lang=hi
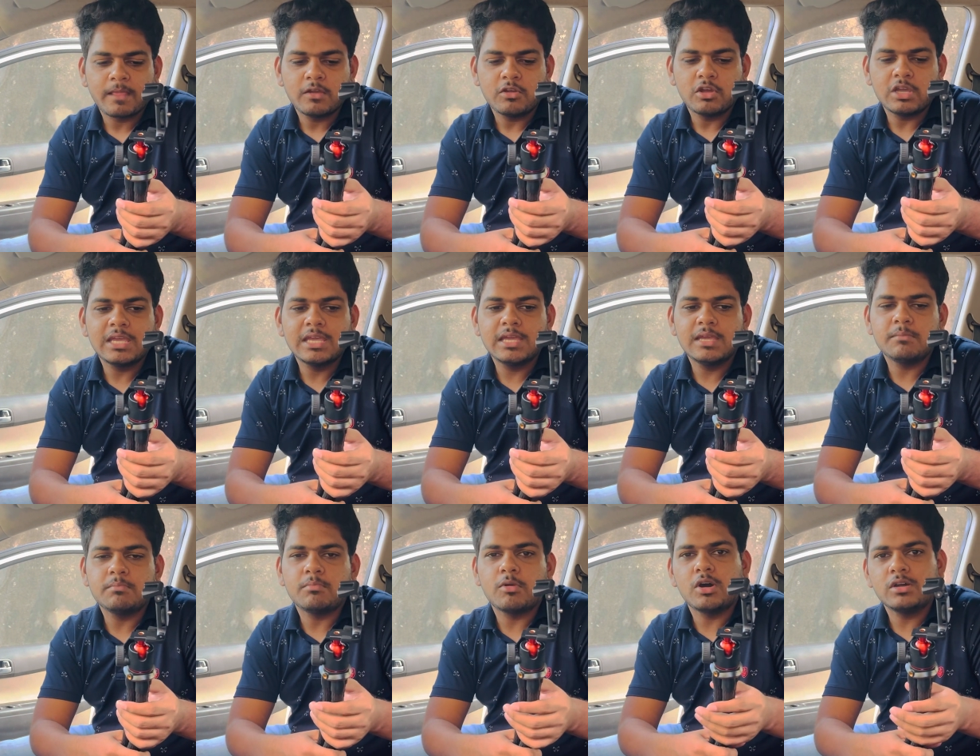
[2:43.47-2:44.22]

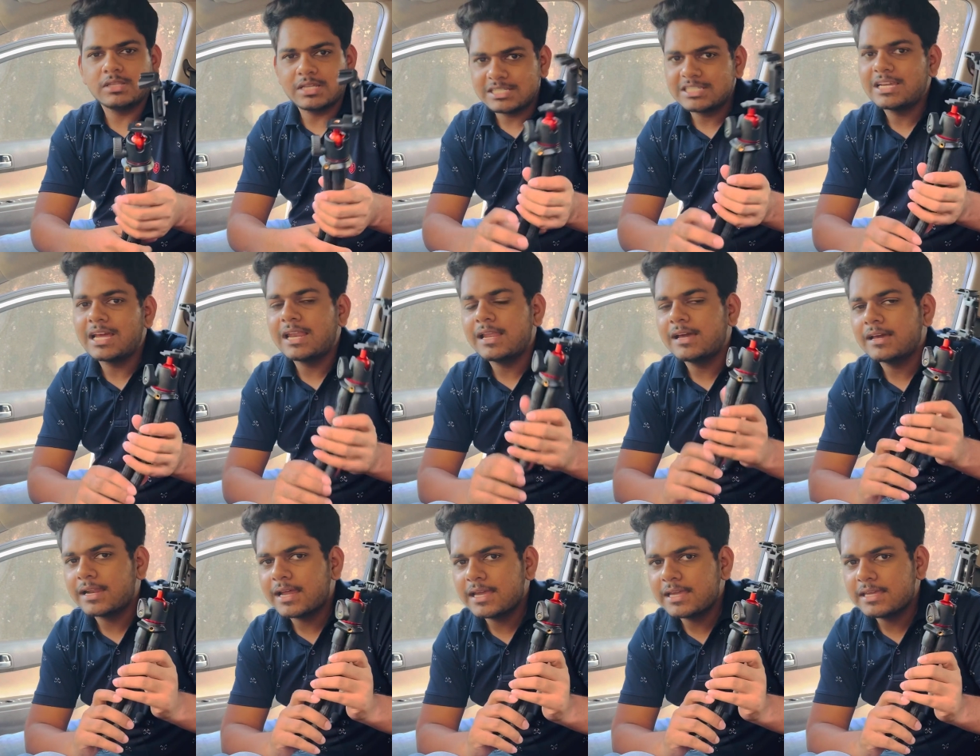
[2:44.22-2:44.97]
क्योंकि बहुत अच्छा
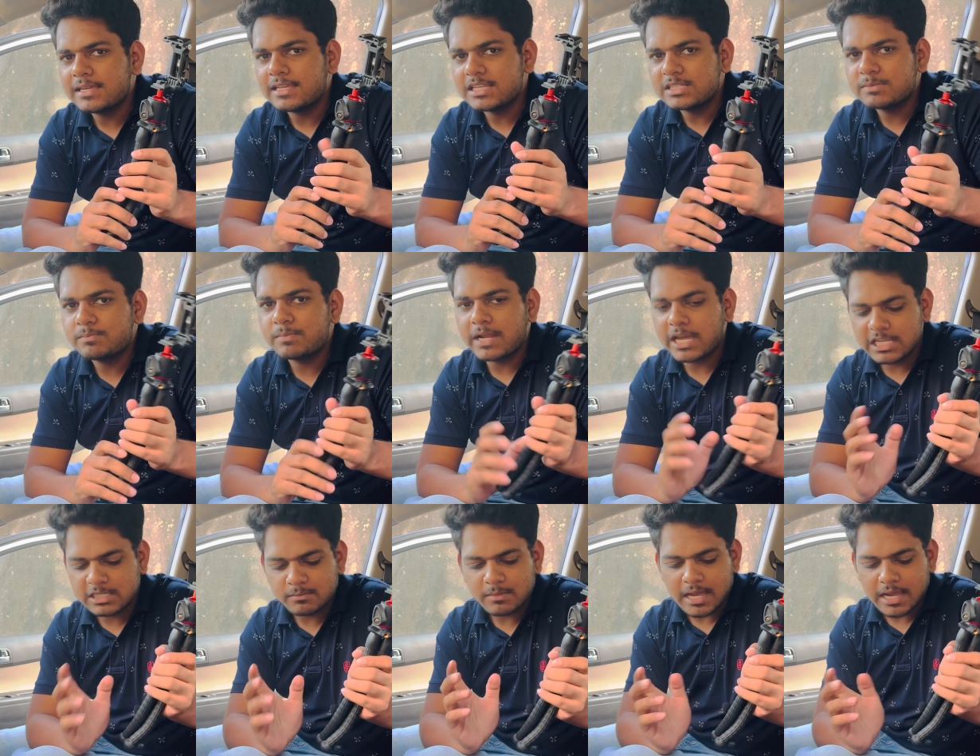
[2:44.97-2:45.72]
लग रहा है कि इस
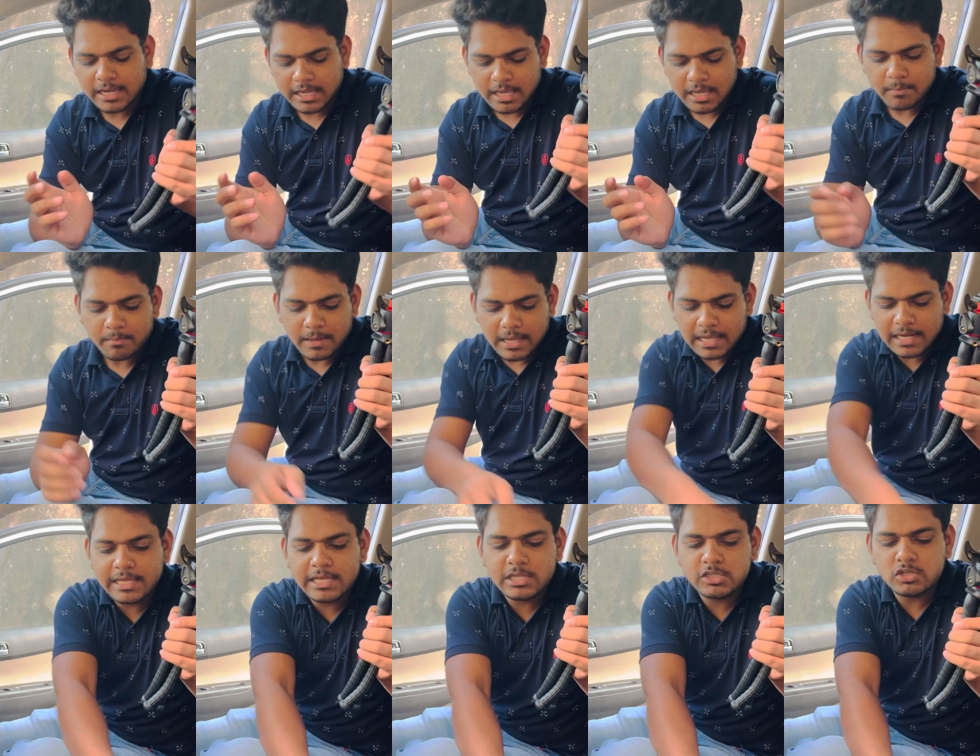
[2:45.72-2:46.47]
प्राइस में आ गया है
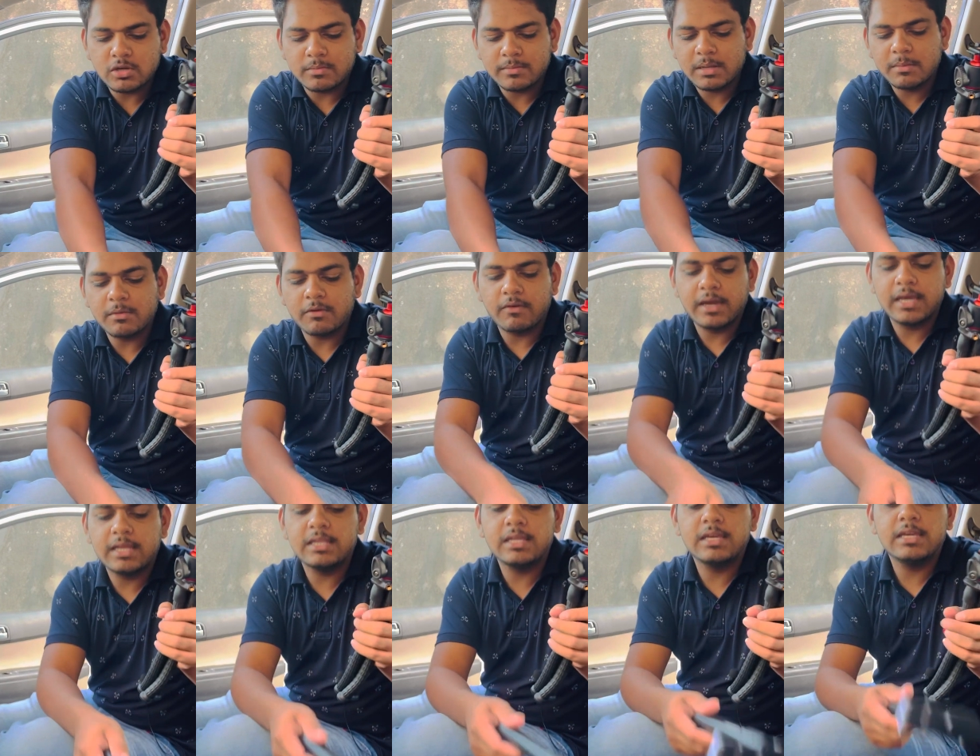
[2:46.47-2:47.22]
पहले ये जो हमने
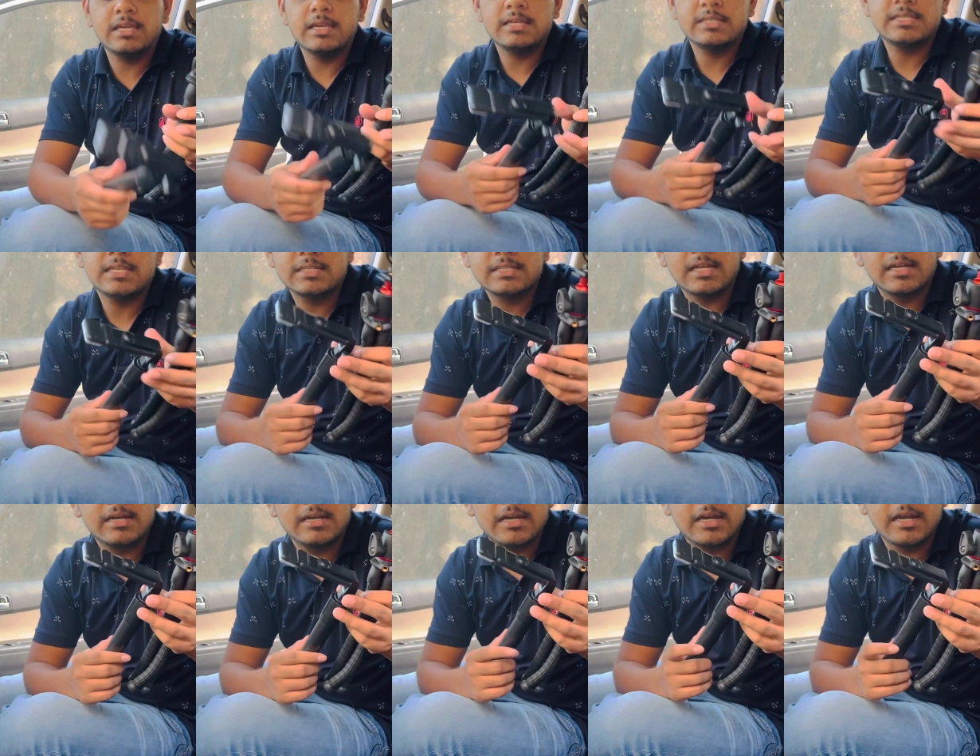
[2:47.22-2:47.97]
मंगवाया था ये 600